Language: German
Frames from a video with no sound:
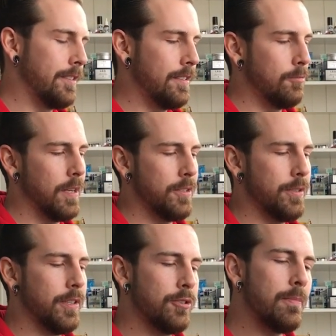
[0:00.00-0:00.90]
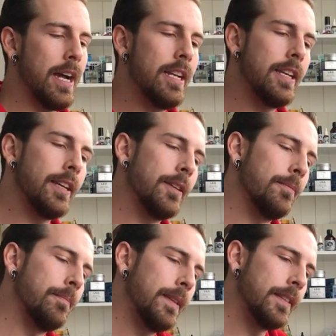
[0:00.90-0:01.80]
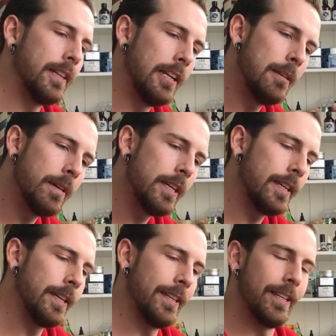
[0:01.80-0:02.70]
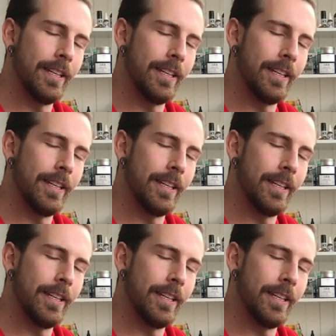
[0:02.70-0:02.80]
ist super schön geschmeidig, bisschen klebrig,